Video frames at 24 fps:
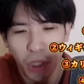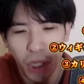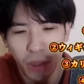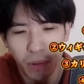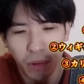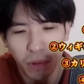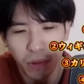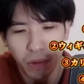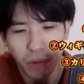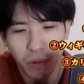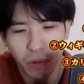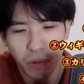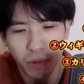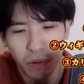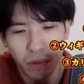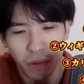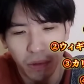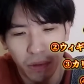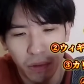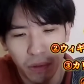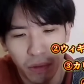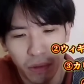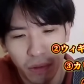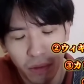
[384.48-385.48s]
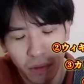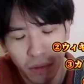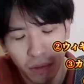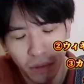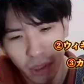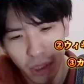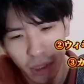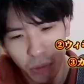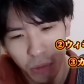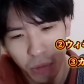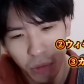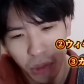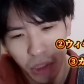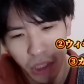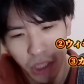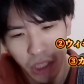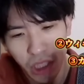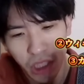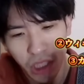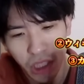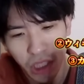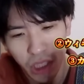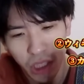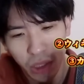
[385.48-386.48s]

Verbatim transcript: もう多分シンプルに